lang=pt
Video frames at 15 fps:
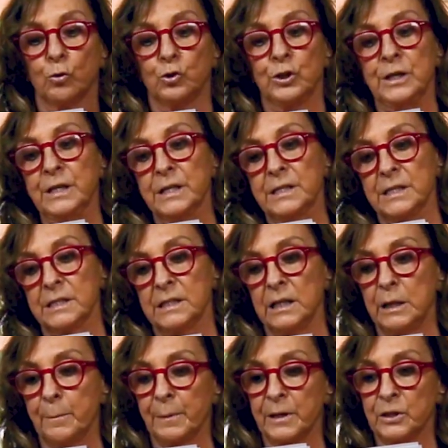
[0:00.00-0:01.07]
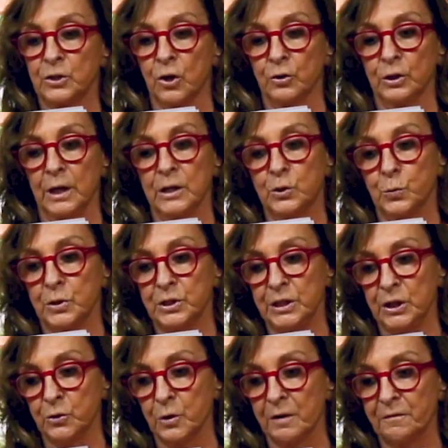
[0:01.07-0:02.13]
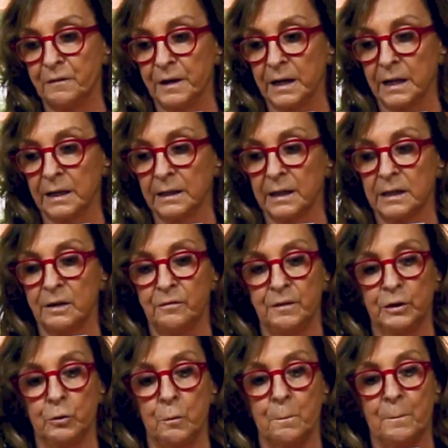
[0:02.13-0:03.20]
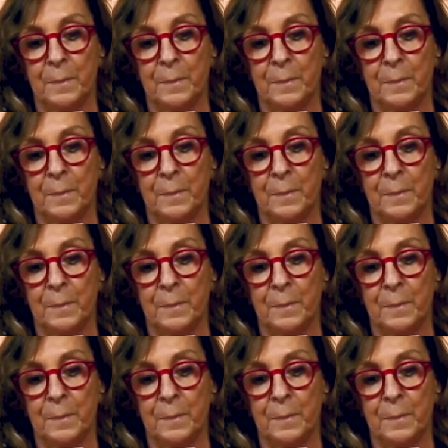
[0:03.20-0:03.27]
os índices de depressão e suicídio na Finlândia devido em